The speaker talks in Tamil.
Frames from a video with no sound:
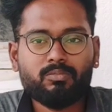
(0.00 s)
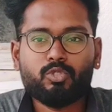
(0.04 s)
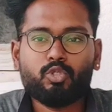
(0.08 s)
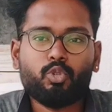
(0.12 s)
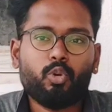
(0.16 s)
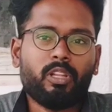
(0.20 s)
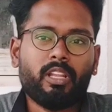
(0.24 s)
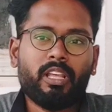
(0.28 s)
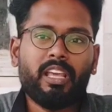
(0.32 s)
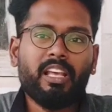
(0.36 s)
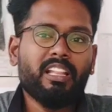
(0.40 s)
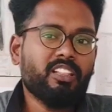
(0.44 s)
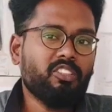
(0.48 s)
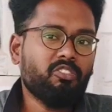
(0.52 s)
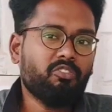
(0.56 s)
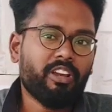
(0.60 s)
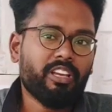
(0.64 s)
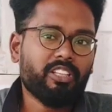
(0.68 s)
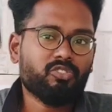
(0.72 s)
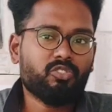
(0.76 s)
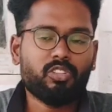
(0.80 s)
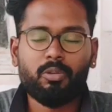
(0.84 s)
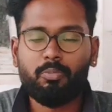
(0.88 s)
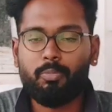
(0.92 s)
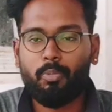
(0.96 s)
ஸோ அது ஹெல்த்
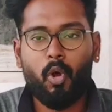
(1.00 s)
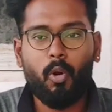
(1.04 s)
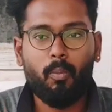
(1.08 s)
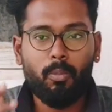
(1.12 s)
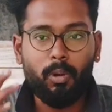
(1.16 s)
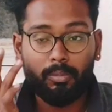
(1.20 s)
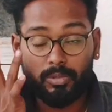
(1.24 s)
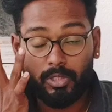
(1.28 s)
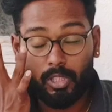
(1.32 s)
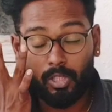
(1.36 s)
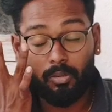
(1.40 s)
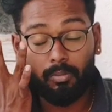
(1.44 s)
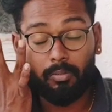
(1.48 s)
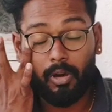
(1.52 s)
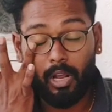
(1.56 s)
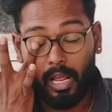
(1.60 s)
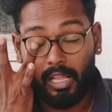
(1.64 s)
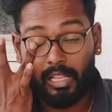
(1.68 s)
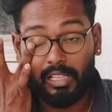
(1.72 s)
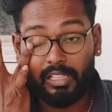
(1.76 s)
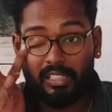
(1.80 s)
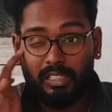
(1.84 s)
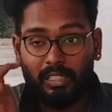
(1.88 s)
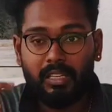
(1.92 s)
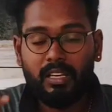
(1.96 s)
வைஸ் வந்து ப்ராப்ளம்ஸ் எதுவும்
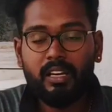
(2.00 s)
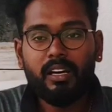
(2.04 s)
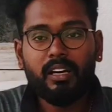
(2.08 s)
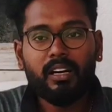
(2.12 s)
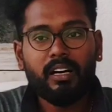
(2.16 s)
வராது